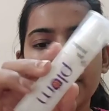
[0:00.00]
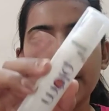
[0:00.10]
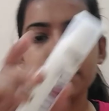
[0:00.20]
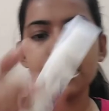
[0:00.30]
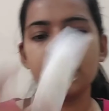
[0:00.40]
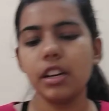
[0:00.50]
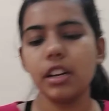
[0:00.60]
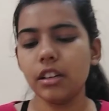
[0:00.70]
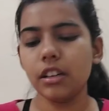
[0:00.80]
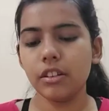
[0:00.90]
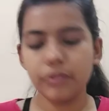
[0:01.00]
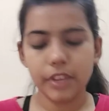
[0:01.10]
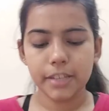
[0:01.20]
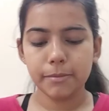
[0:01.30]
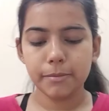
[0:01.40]
वेब सीट वाला
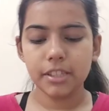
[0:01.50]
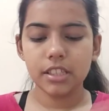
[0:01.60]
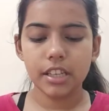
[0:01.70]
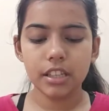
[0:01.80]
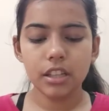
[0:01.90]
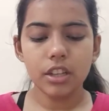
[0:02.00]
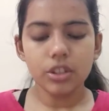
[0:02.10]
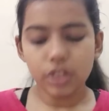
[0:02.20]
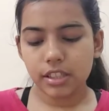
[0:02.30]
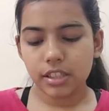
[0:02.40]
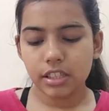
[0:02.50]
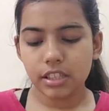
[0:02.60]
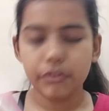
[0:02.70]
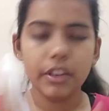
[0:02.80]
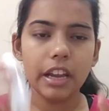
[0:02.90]
फेस मिस्ट है तो इसका
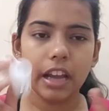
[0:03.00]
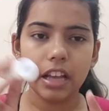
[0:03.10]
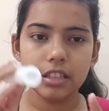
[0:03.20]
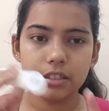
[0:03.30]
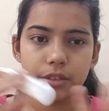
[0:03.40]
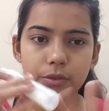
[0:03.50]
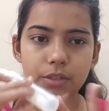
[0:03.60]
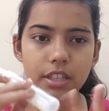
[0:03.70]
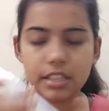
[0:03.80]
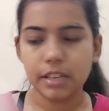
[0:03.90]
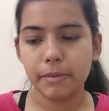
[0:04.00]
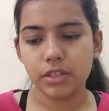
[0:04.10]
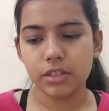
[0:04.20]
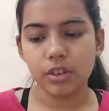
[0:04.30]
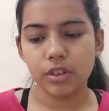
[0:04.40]
सिर्फ ये लास्ट यूज़ है इसके लिए
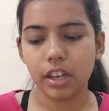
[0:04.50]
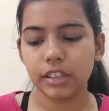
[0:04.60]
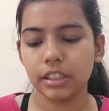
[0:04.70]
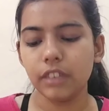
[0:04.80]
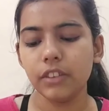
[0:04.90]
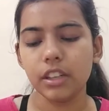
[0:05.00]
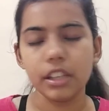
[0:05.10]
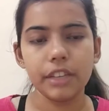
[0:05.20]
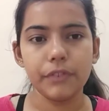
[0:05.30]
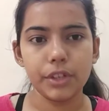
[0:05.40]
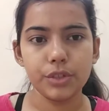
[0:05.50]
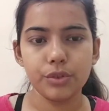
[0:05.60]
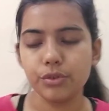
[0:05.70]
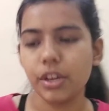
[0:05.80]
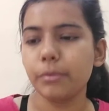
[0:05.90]
मैंने इसको रखा था वरना ये फिनिश
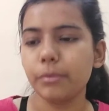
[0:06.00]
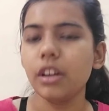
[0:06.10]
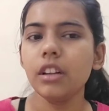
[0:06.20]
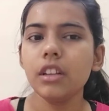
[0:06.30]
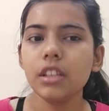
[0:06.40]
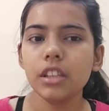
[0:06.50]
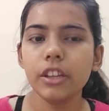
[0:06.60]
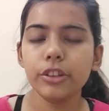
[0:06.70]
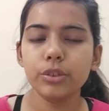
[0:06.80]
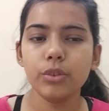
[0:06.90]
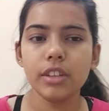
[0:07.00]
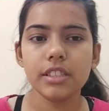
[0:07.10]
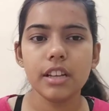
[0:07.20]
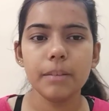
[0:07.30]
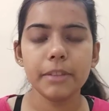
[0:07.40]
हो चुका है पूरा ये थोड़ा
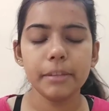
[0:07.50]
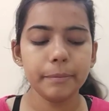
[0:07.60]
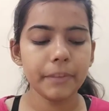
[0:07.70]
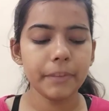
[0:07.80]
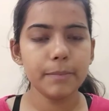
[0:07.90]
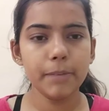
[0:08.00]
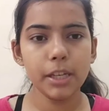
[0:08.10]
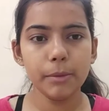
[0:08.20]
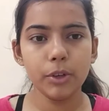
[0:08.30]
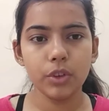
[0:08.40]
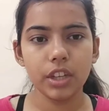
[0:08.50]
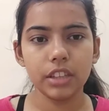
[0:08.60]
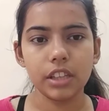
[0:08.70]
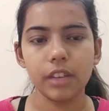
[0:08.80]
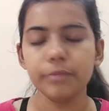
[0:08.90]
सा मतलब स्पिल भी हो
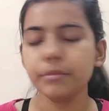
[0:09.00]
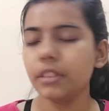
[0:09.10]
गया था